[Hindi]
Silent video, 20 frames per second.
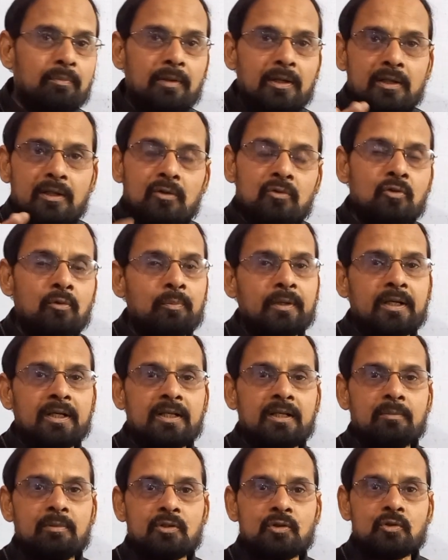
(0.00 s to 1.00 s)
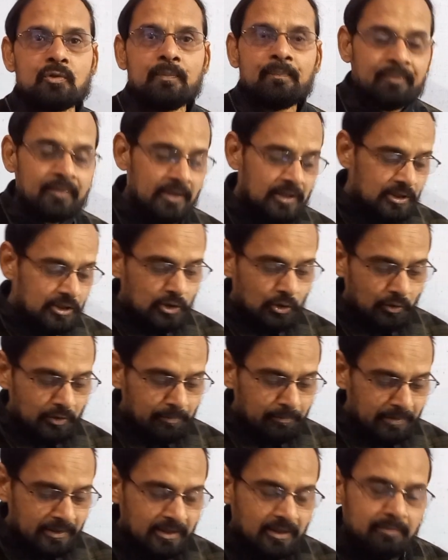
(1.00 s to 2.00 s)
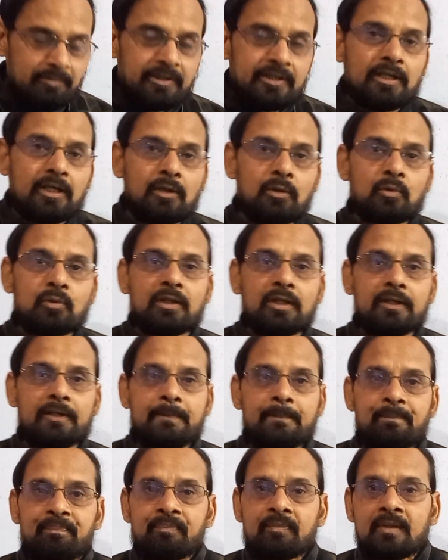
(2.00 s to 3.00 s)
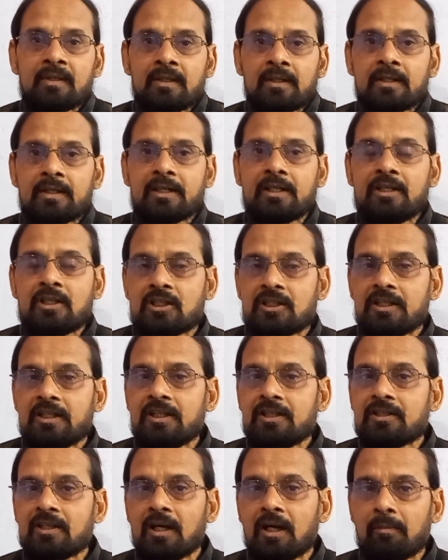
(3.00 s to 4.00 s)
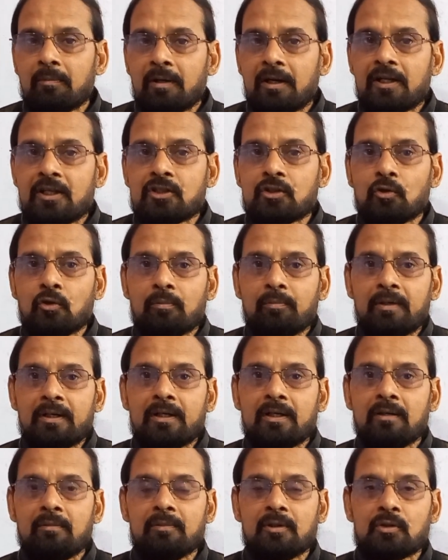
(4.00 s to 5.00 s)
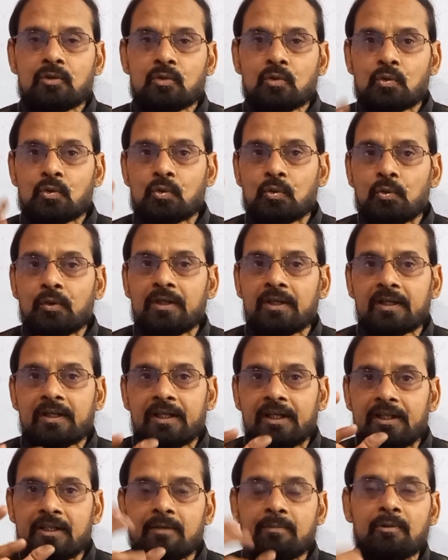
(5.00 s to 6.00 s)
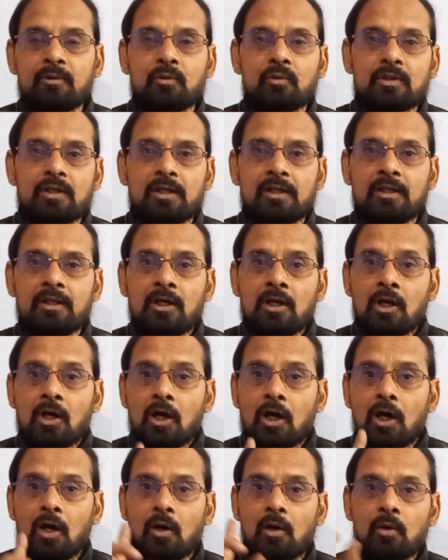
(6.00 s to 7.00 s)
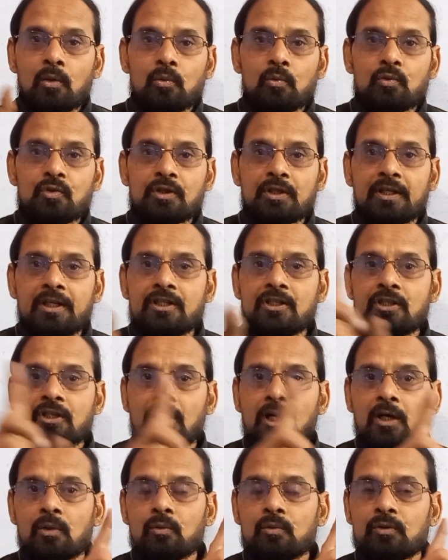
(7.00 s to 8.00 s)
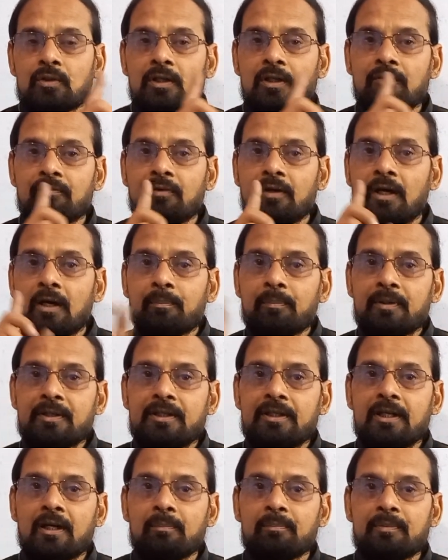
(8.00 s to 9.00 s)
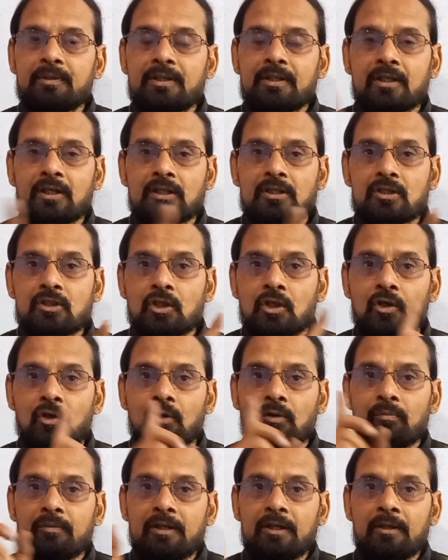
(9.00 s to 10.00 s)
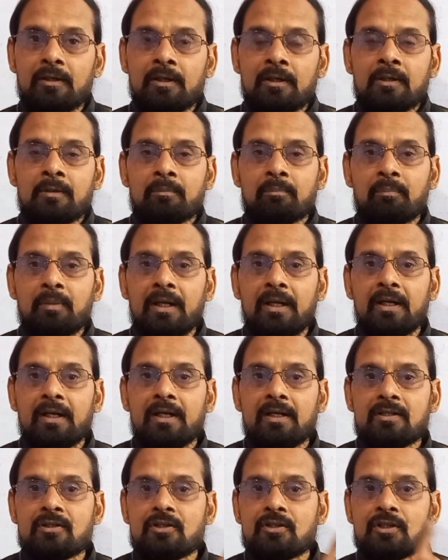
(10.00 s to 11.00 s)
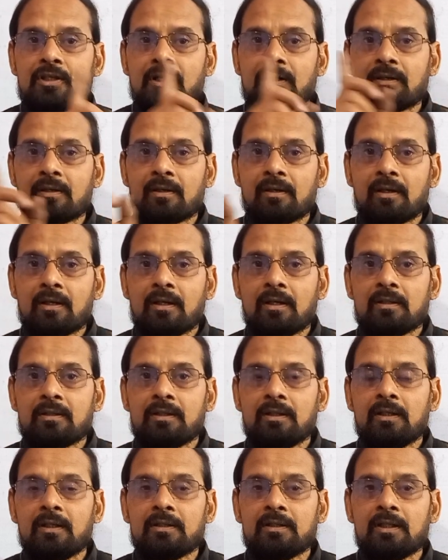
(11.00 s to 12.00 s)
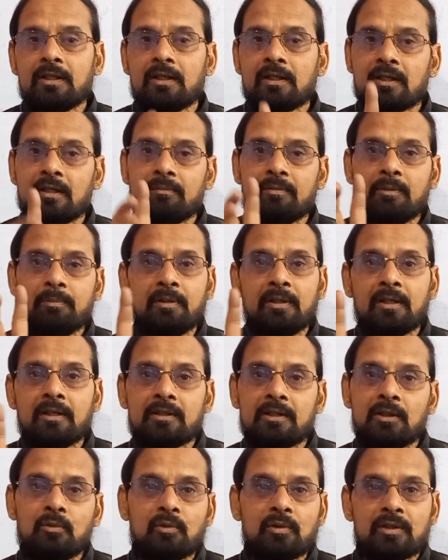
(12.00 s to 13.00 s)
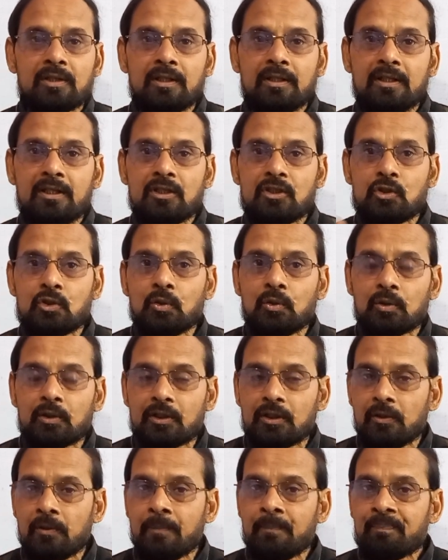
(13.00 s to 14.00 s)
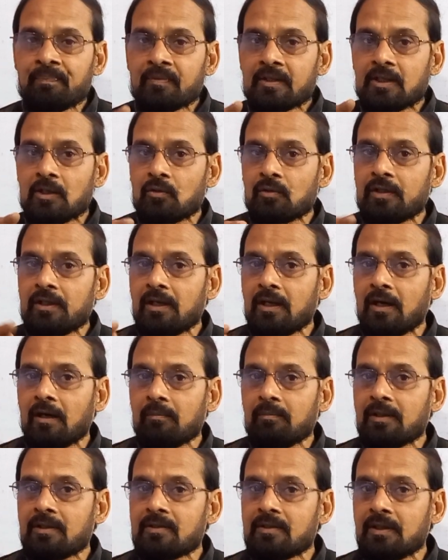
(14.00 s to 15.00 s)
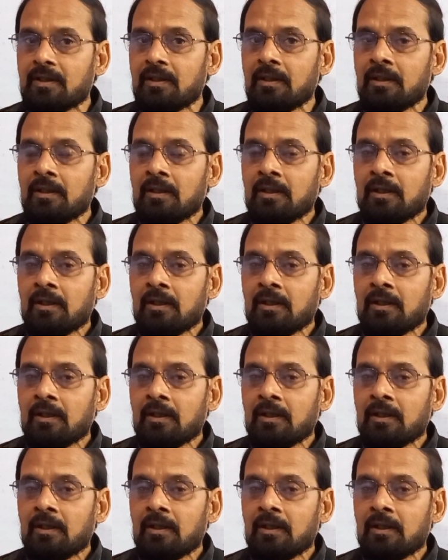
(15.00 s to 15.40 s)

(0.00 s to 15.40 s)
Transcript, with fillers: मंडल को पकड़िए बच्चों मंडल में क्या होता है किस इस हमारे सौरमंडल में बच्चों सूर्य केंद्र में होता है और उसके चारों तरफ अपनी अपनी कक्षाओं में प्लैनेट्स चक्कर लगाते रहते हैं कभी भिड़ते उड़ते नहीं क्यों क्यों क्योंकि नाभिक से